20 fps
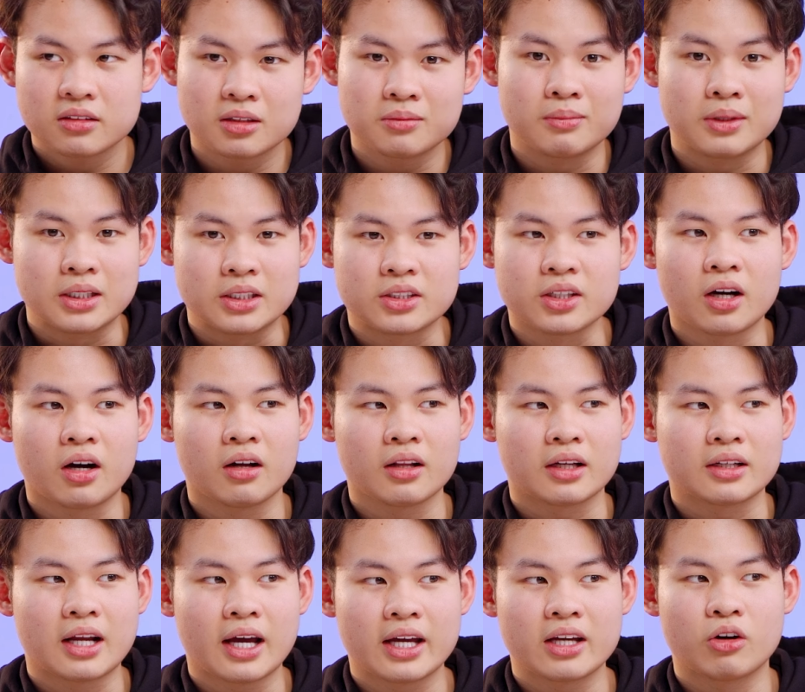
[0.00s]
nên mình cho
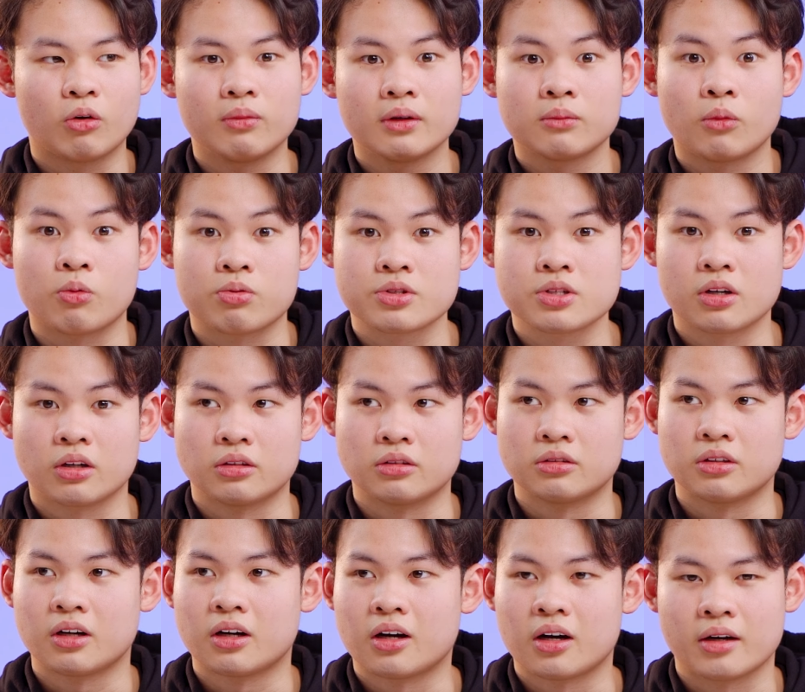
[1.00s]
là đây cũng là một sự
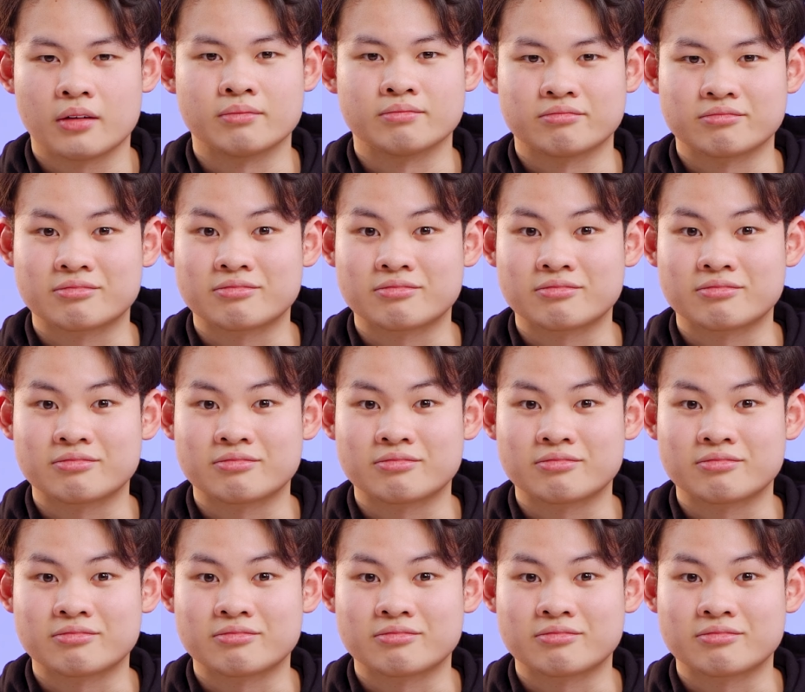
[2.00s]
uh,